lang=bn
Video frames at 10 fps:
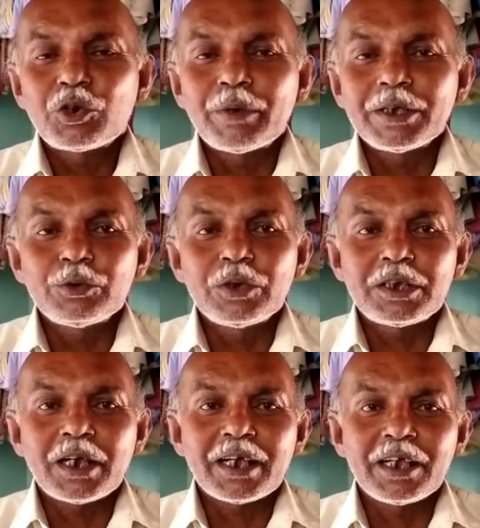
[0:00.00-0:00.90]
সবাই যেন
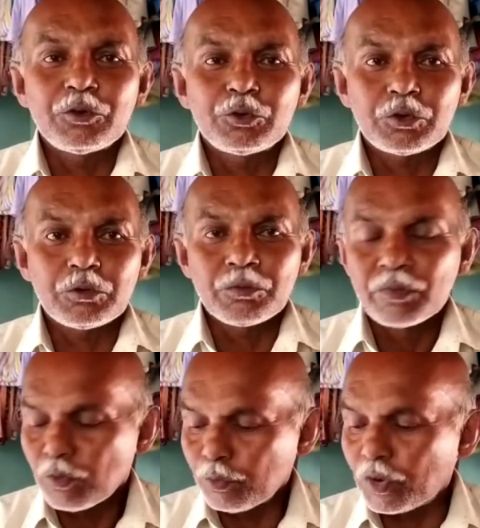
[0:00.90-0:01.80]
এটা খেয়ে
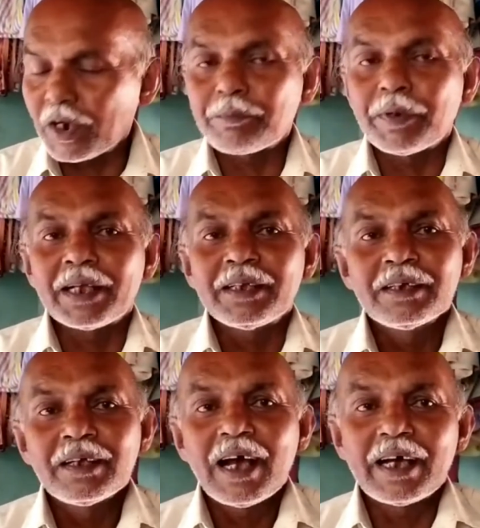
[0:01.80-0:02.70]
উপকার পায়
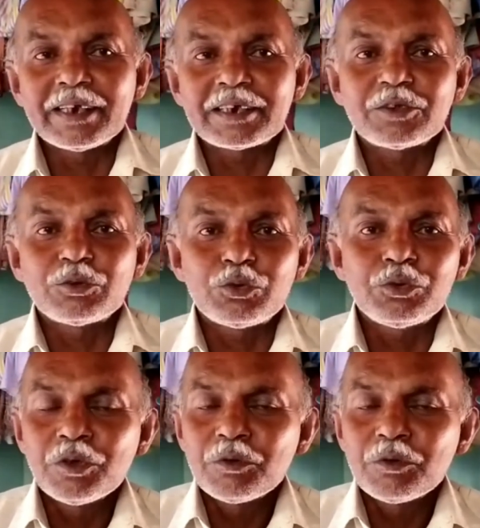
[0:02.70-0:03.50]
আর এটা যেন